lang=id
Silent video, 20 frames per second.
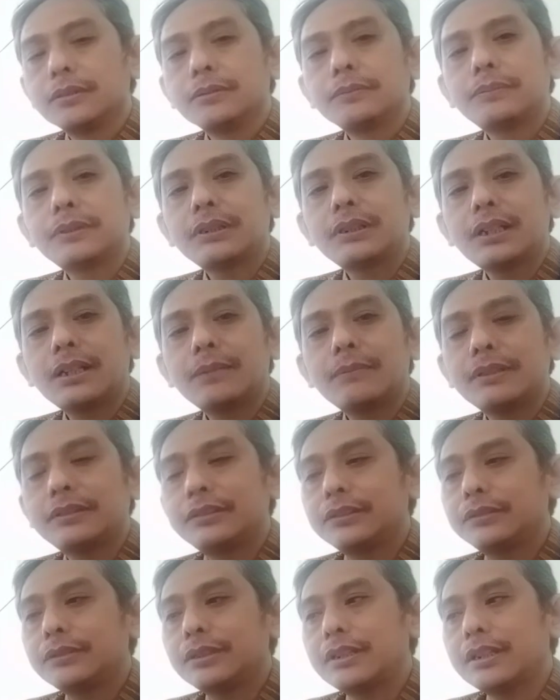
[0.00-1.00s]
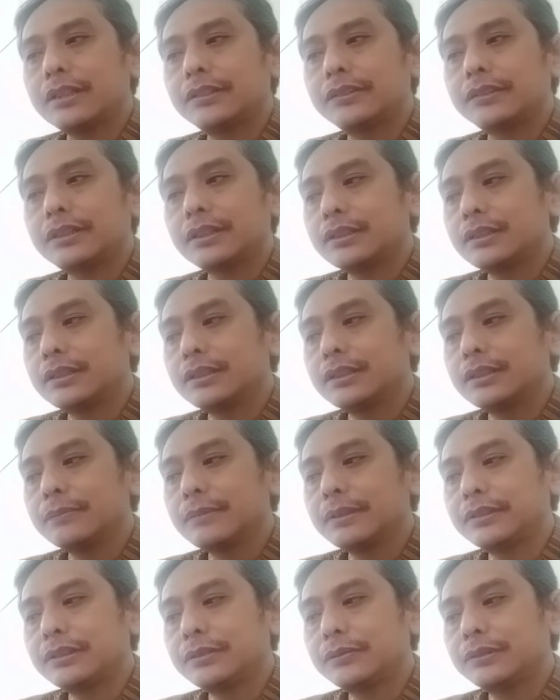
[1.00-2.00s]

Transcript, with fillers: para mahasiswa dan uh, mahasiswa